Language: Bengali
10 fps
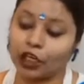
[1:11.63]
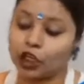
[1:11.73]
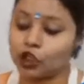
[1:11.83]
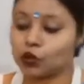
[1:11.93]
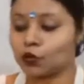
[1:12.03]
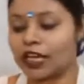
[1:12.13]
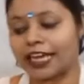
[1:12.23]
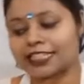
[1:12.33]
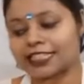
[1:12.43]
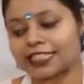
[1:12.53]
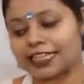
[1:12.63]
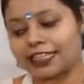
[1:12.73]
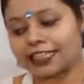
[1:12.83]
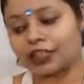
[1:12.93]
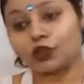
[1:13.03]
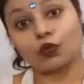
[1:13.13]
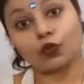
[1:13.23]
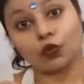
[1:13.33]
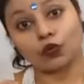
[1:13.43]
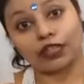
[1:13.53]
টু দ্য এক্সটেন্ট টু
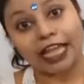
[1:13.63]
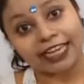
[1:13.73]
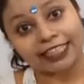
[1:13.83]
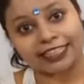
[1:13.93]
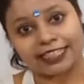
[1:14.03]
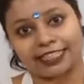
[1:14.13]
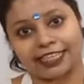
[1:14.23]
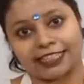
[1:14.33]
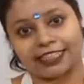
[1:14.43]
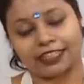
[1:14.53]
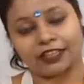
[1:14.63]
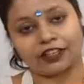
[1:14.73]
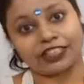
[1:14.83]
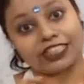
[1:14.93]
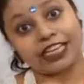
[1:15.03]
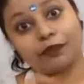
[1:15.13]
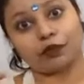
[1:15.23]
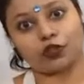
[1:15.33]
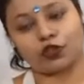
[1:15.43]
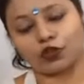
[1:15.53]
দ্যাট এক্সটেন্ট অর্থাৎ সে
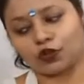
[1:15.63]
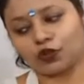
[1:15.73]
পর্যন্ত